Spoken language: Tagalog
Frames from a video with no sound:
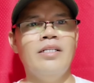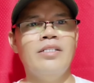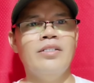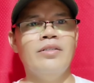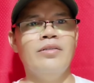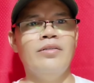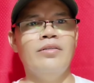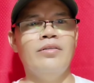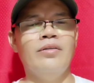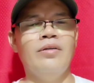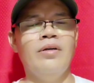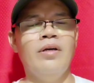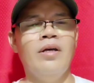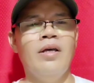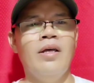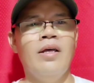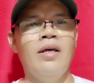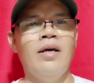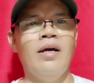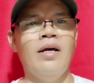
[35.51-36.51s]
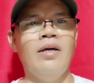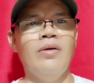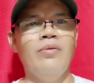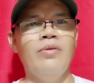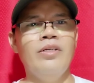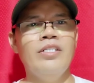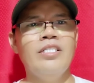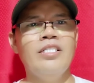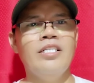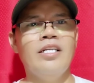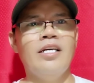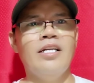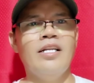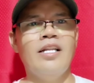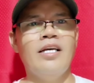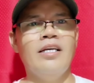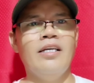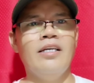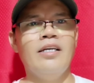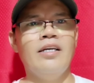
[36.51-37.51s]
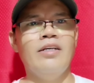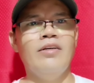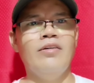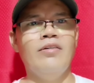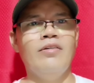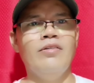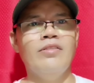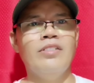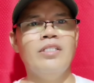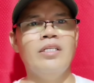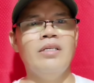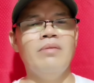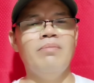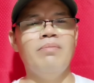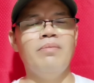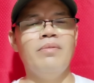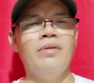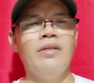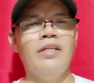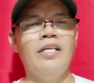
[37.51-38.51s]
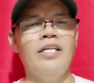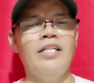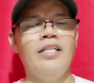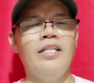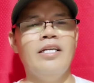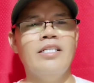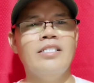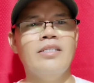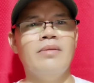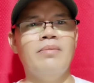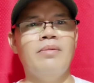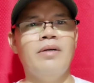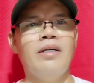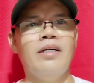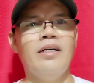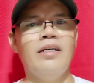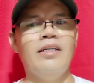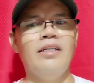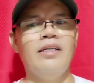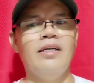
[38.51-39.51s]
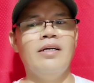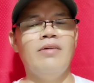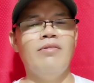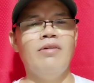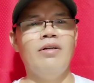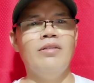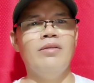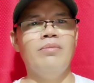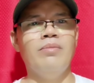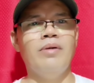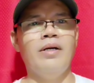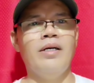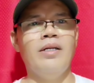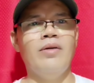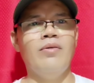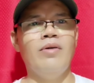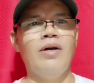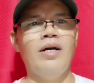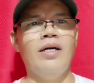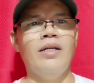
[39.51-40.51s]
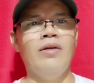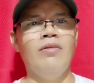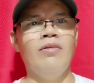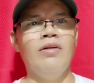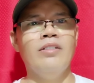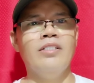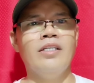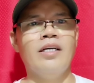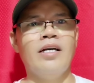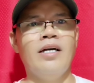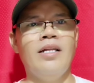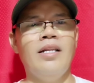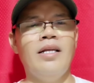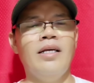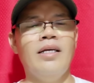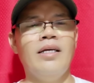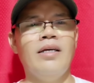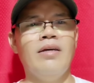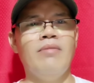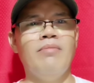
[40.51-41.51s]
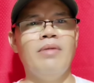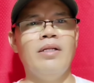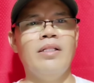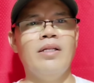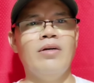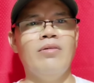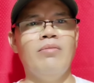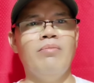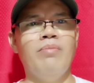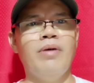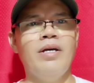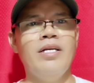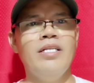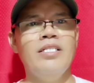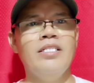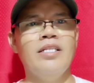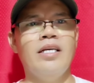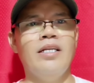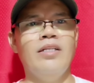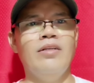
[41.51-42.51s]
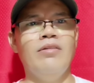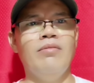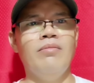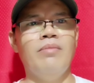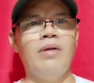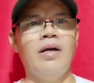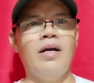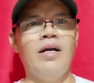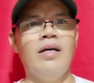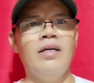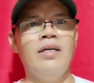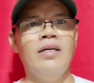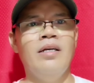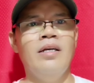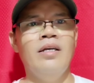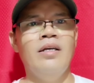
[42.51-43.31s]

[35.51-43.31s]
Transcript: So, I wish na lagi kayong safe, ligtas sa mga ginagawa nyo pang araw-araw at saka lagi kayong magtagumpay sa inyong mga